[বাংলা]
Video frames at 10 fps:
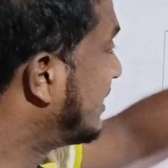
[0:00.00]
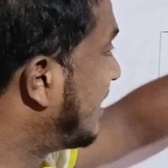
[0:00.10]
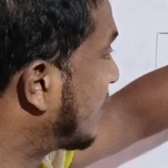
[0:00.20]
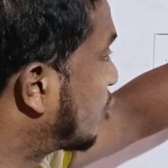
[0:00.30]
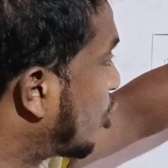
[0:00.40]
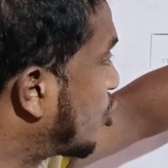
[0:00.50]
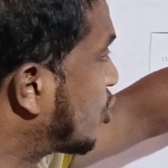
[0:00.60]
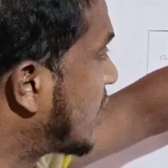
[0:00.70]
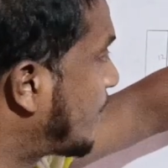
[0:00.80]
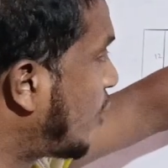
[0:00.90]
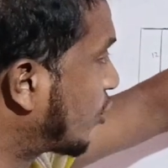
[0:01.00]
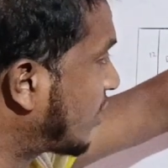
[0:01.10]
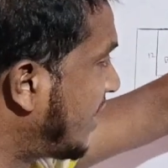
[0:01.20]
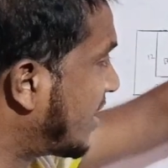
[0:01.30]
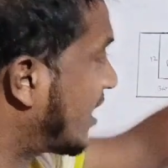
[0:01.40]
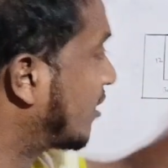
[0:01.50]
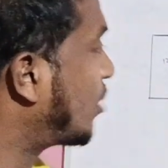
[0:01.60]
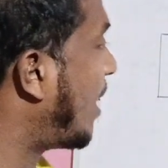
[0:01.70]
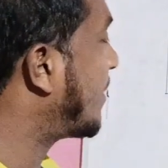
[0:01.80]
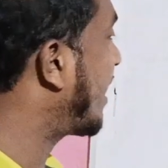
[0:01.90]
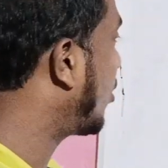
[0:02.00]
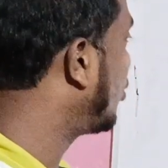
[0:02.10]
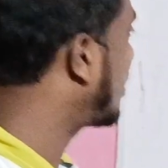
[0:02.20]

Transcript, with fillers: যে ছোট যে ব্লকটা এটার তো আমরা এখন